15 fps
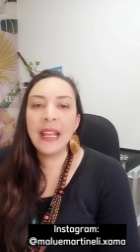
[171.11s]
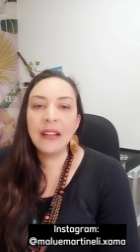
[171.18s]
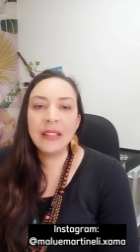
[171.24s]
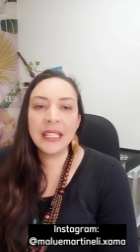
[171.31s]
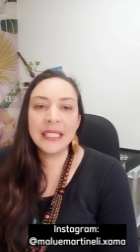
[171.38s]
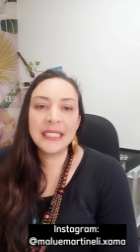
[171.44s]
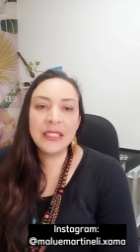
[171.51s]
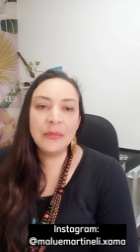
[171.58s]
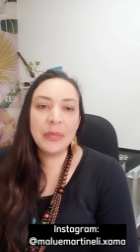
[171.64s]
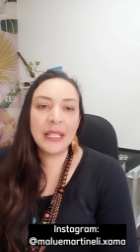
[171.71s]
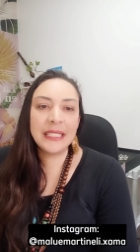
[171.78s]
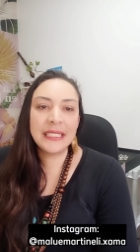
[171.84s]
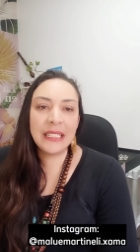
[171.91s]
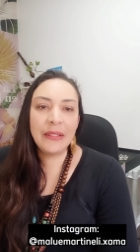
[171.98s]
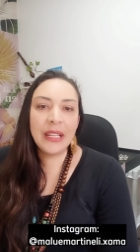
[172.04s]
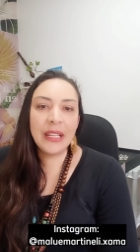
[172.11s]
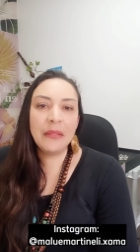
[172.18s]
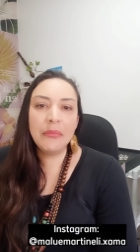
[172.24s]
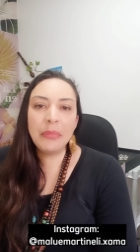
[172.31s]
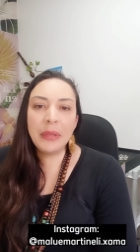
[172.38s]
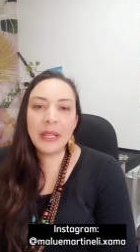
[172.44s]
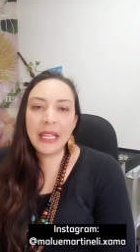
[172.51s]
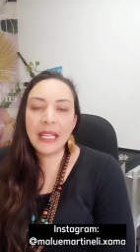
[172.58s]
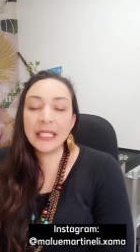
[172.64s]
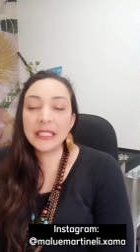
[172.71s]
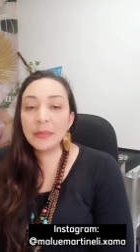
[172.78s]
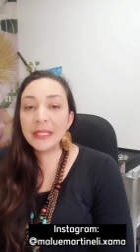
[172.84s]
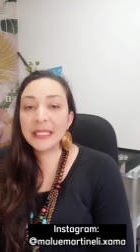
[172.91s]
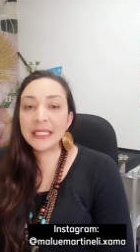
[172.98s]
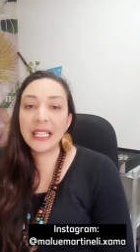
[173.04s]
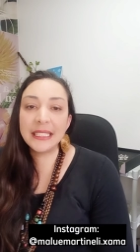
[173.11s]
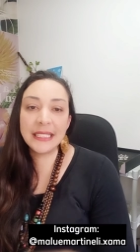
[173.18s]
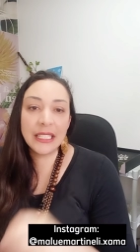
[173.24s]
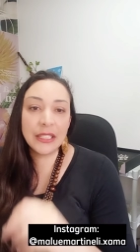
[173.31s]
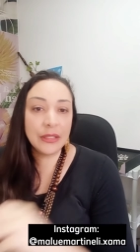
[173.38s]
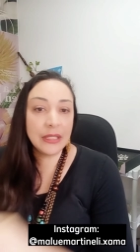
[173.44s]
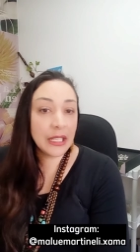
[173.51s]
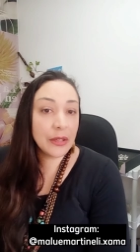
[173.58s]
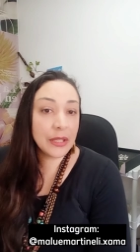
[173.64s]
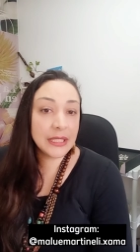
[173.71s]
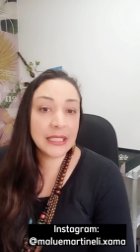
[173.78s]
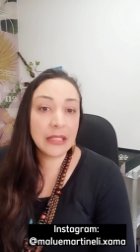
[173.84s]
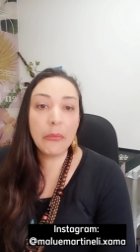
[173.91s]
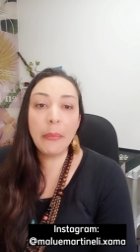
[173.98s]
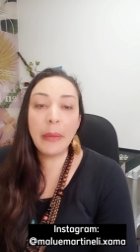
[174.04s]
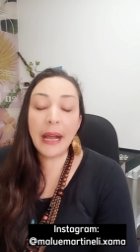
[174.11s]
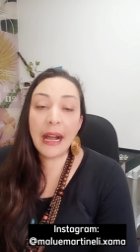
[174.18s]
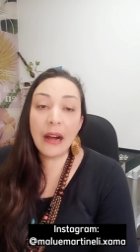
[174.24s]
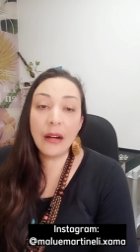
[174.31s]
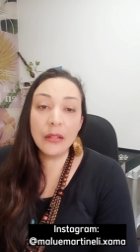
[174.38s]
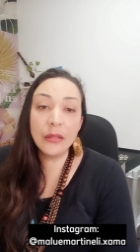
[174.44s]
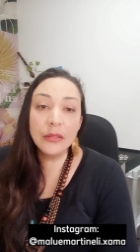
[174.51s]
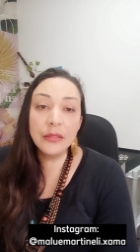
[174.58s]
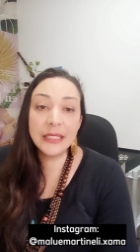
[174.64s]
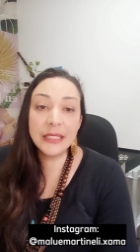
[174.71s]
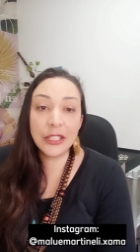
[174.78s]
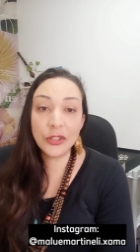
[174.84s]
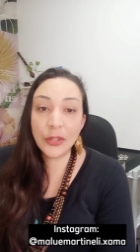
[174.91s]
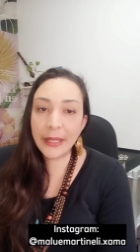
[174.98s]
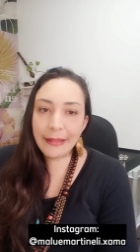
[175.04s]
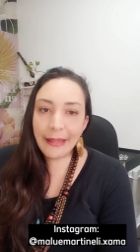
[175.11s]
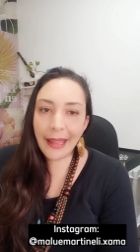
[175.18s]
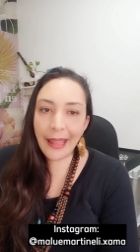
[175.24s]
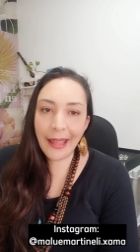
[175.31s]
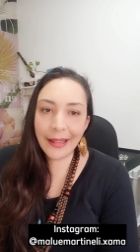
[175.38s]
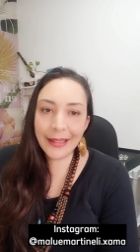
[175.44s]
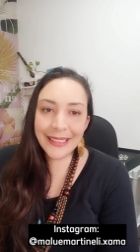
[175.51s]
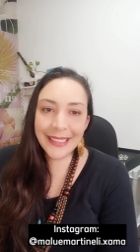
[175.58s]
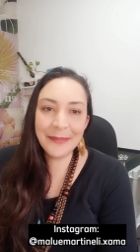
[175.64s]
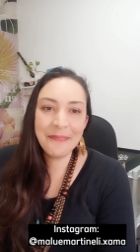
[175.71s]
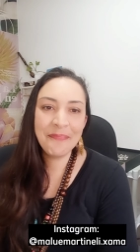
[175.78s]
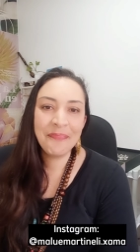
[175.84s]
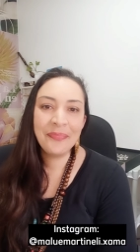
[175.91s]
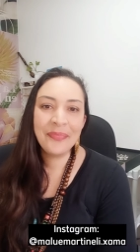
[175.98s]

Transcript: Eu nasci no Brasil, em Campinas, uma cidadezinha do interior de São Paulo, nos anos 80.